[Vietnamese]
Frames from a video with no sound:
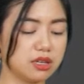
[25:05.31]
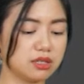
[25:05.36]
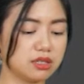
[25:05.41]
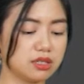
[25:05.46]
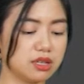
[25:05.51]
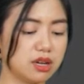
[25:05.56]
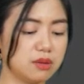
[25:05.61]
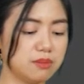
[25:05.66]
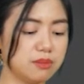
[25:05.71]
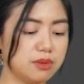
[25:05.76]

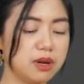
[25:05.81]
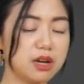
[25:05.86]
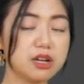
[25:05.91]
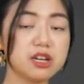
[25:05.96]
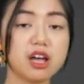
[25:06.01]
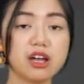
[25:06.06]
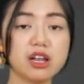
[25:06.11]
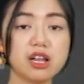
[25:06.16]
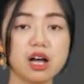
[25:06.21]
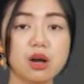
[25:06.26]
trời ơi, mình mới
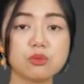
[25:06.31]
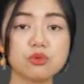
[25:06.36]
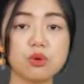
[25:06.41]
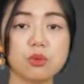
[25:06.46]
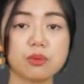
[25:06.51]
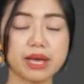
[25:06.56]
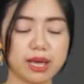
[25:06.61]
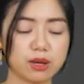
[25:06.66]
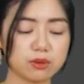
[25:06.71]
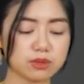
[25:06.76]
nói là không
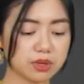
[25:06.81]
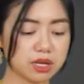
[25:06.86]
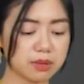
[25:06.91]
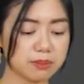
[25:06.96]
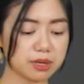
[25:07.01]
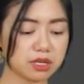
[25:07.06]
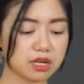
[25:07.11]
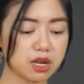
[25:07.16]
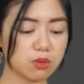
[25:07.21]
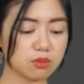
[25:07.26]
dùng kéo xong cái
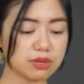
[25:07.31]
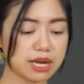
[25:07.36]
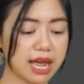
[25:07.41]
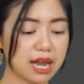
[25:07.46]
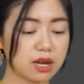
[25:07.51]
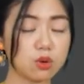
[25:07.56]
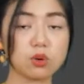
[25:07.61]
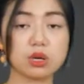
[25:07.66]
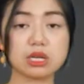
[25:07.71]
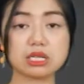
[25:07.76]
bịch nó không
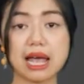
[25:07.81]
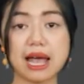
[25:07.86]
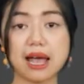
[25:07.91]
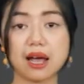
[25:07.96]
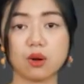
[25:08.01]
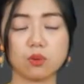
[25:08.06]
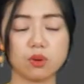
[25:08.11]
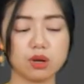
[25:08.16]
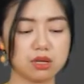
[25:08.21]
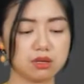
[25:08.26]
ra luôn
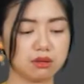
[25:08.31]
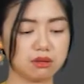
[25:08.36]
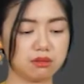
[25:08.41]
sao á